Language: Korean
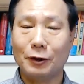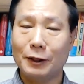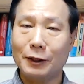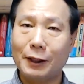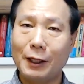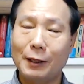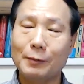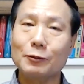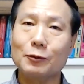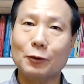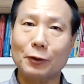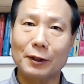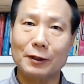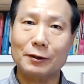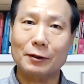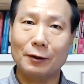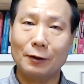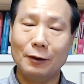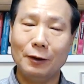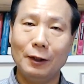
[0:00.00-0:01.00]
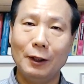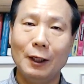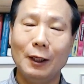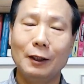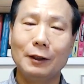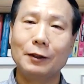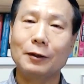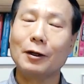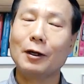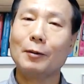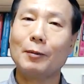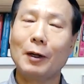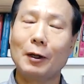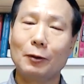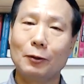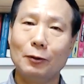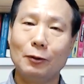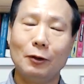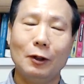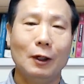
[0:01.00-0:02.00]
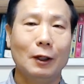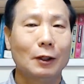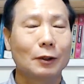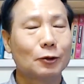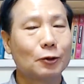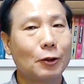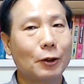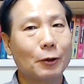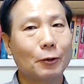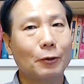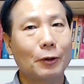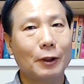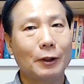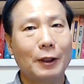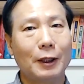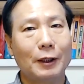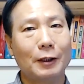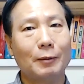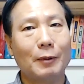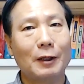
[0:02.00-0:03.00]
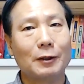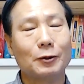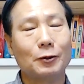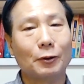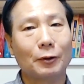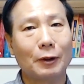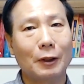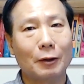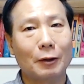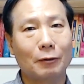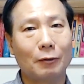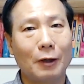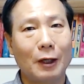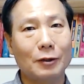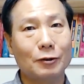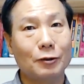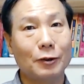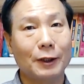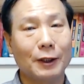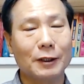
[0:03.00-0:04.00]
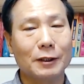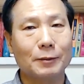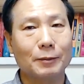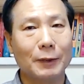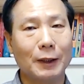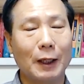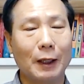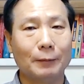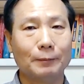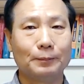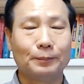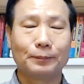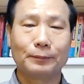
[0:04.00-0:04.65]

이 게임 속에서 이거야말로 최고의 대리만족이라고 할 수 있겠습니다.